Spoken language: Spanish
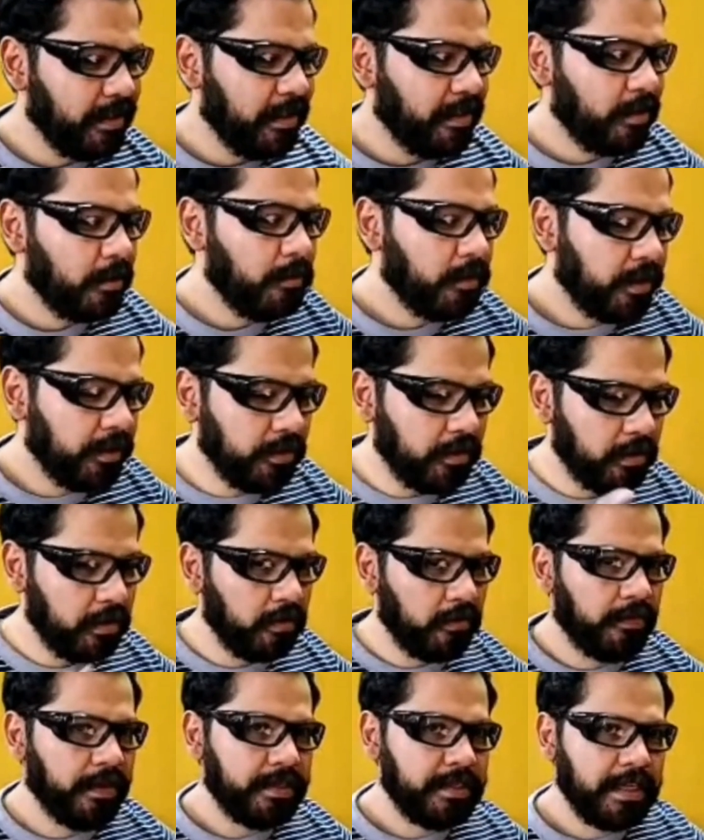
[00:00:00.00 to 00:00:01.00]
como que yo le
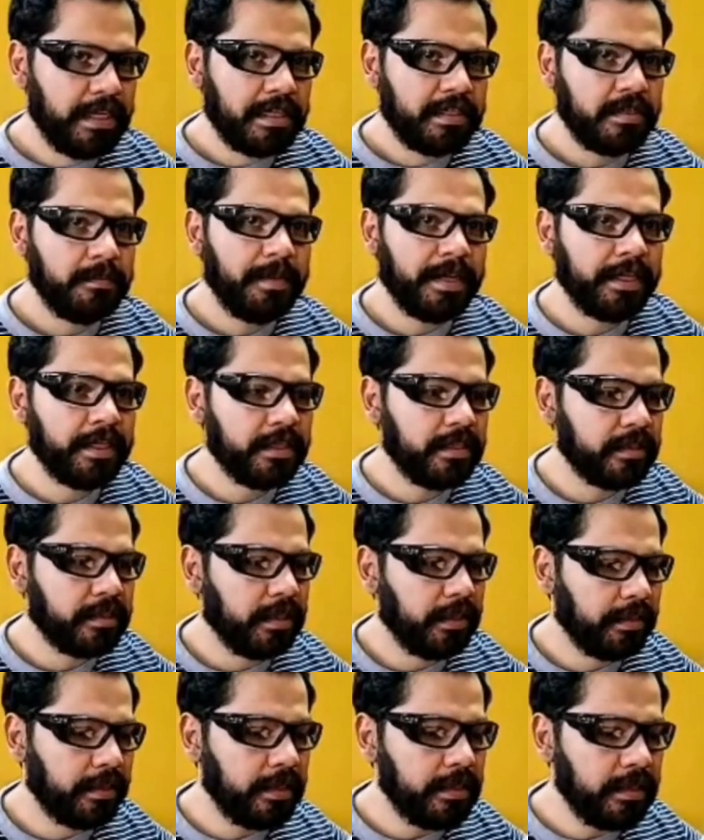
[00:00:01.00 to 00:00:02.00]
ofrecí las imágenes
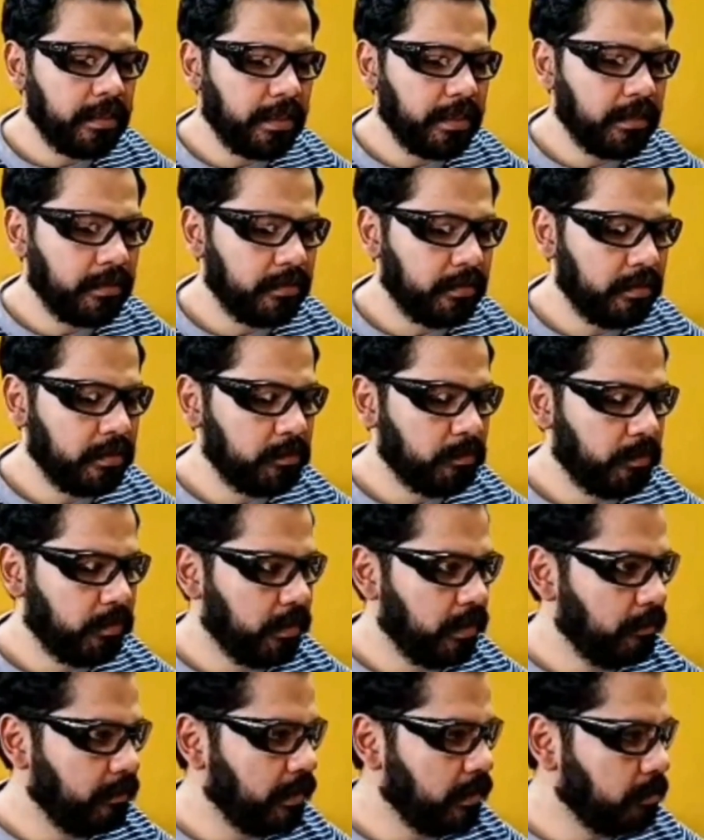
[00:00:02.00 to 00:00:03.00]
que tenía
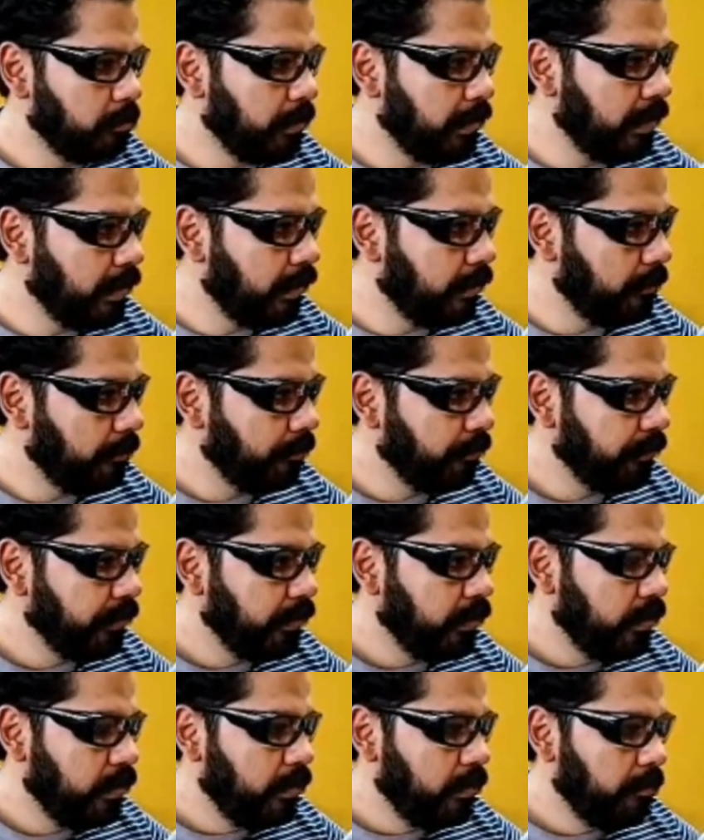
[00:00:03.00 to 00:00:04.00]
disponibles para,
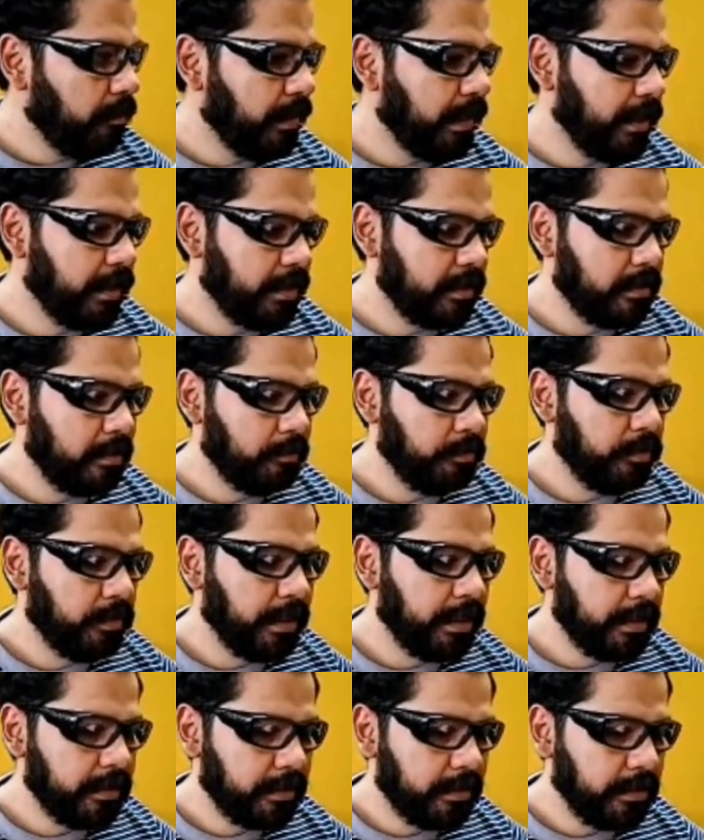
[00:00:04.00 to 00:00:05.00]
para que se
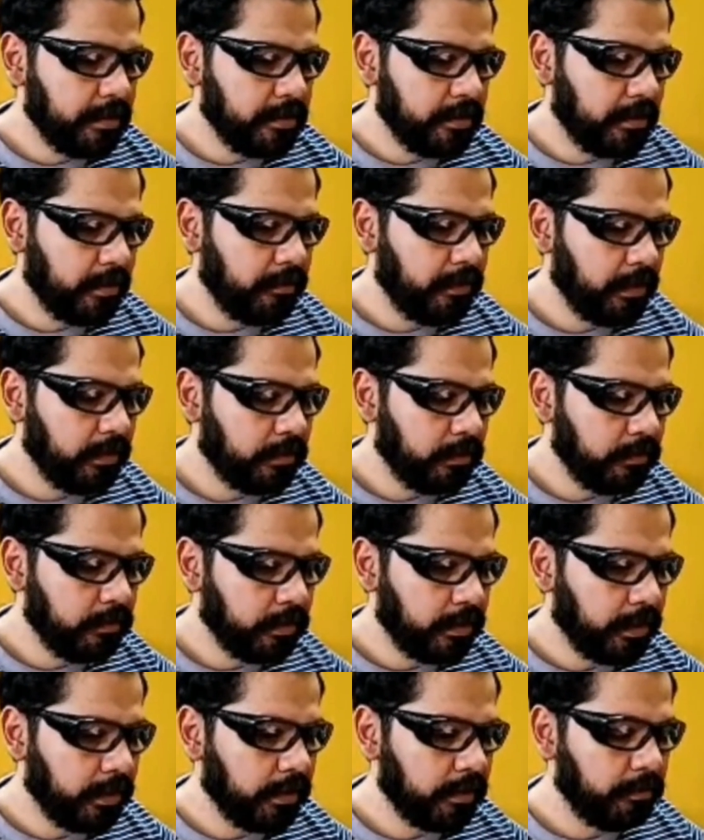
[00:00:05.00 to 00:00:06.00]
pudiera hacer este evento,
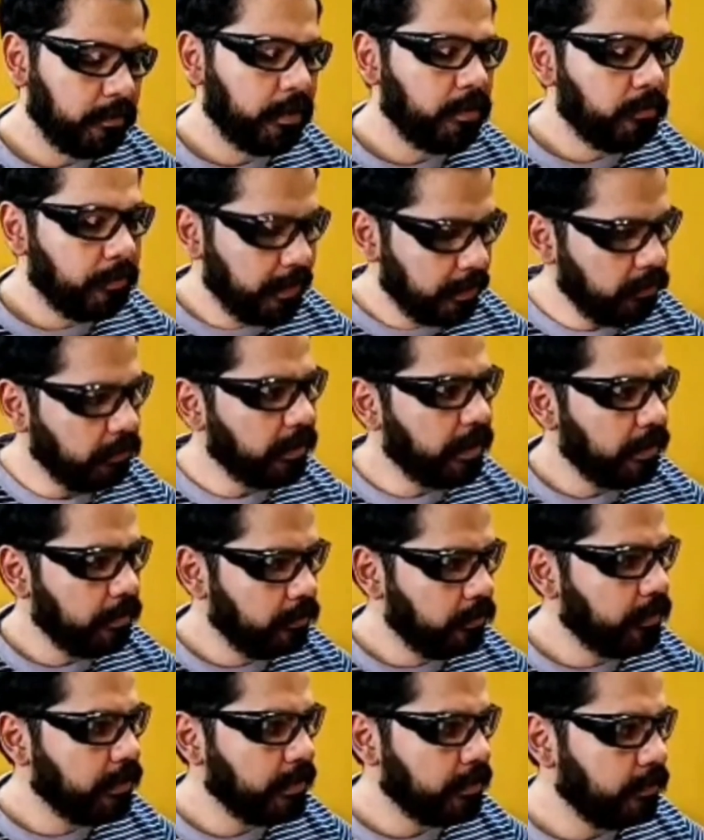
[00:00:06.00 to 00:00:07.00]
que bueno, me ha tocado en
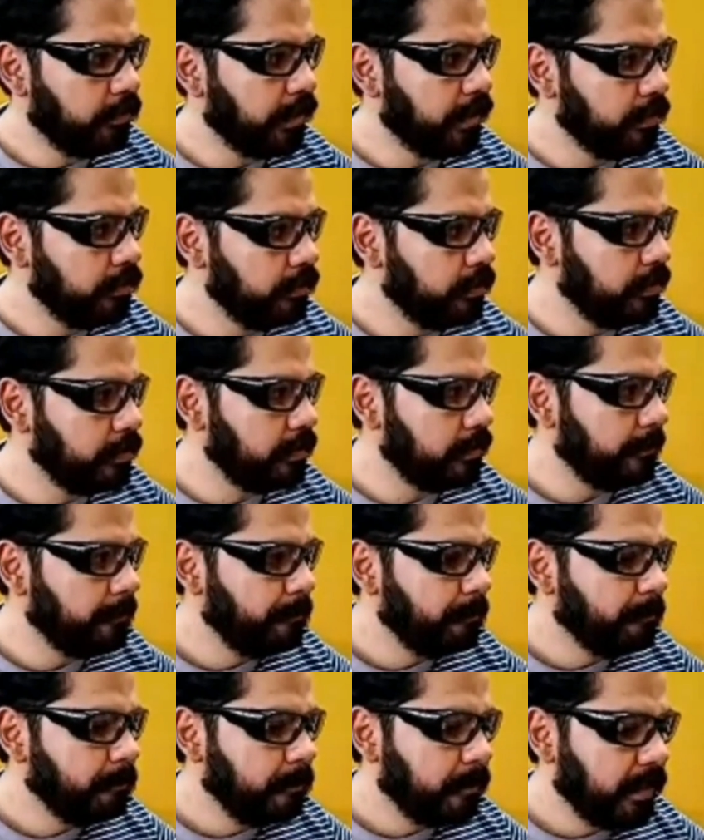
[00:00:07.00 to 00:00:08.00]
otras ocasiones
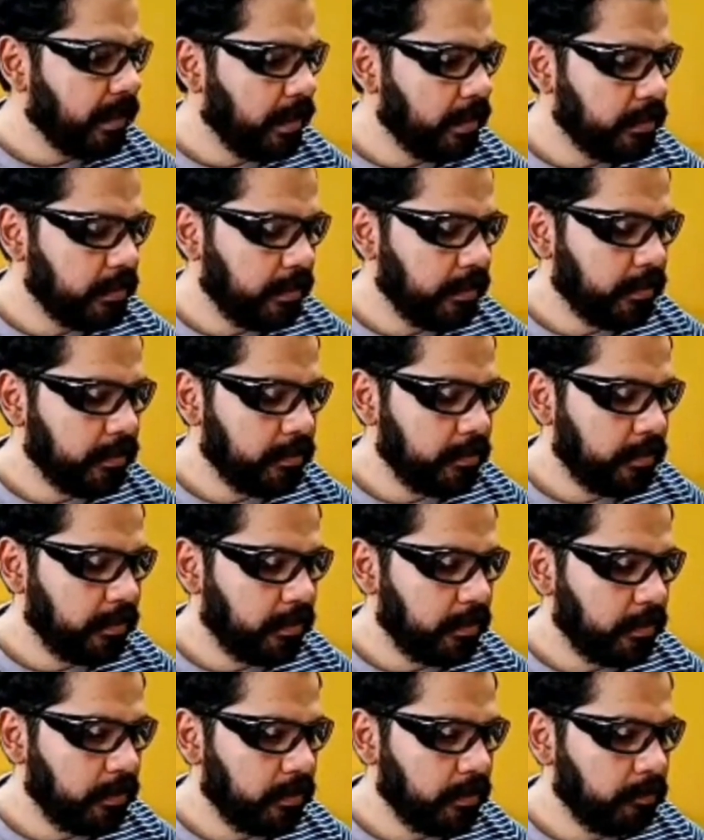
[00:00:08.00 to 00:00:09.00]
hacer
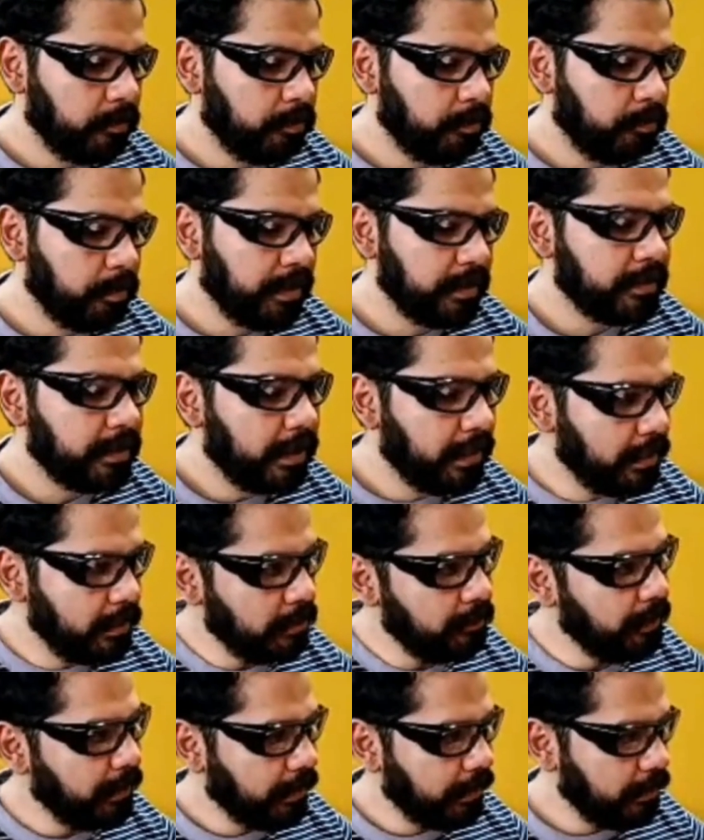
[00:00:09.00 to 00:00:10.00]
este, prestar las
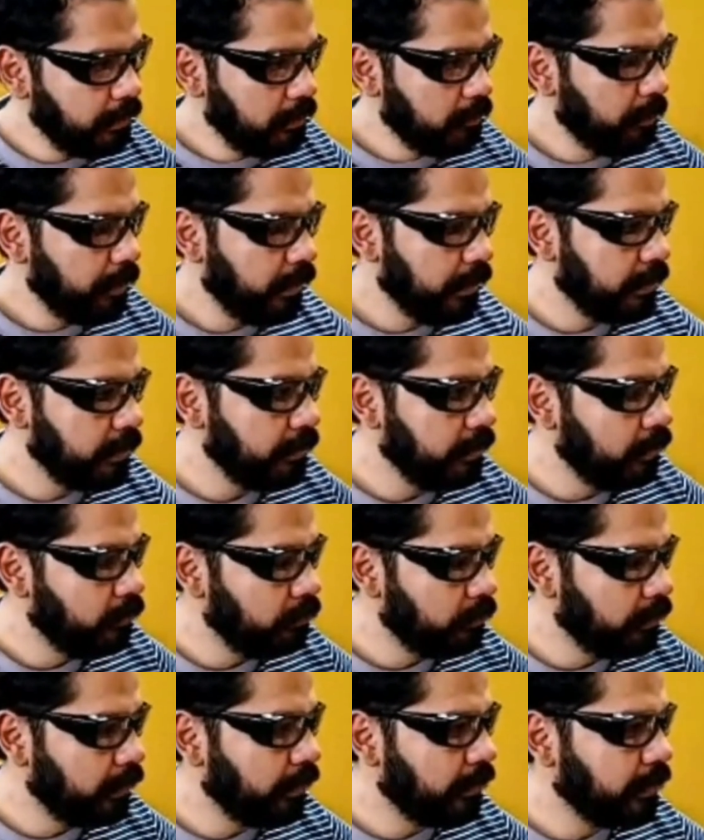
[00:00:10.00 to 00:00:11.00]
imágenes para que se
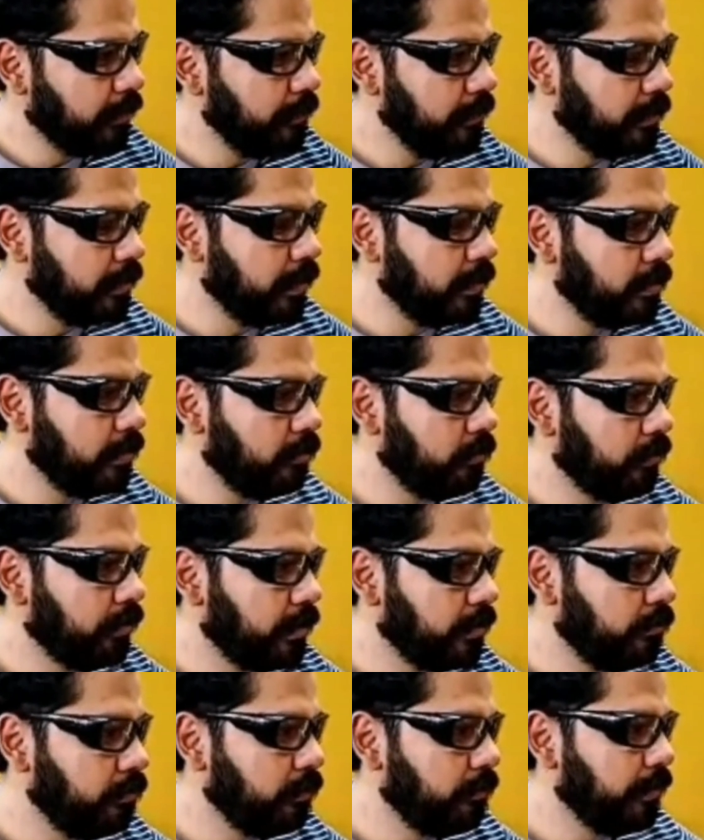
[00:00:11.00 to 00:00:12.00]
ilustren revistas de
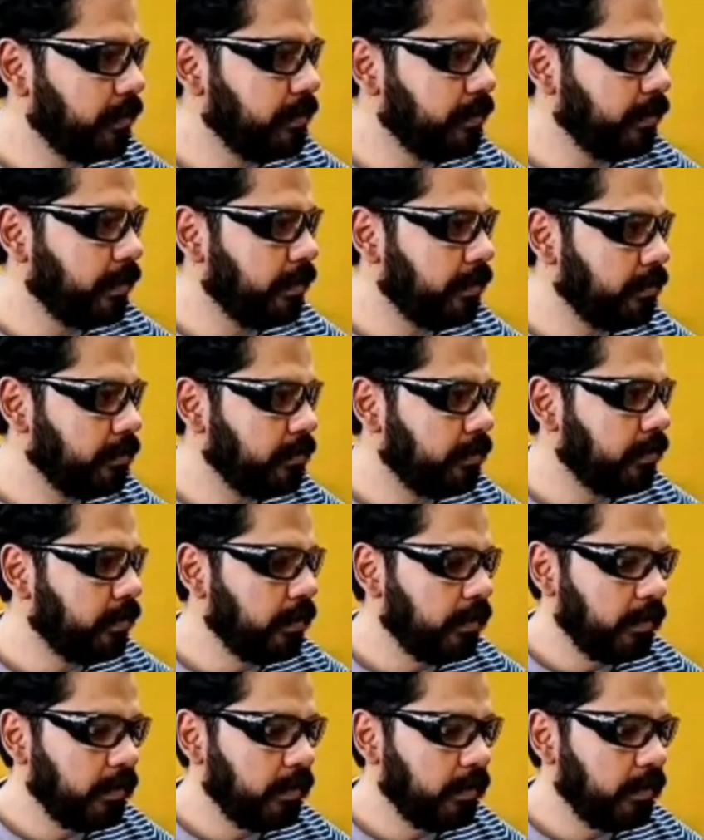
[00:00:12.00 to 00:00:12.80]
otras universidades.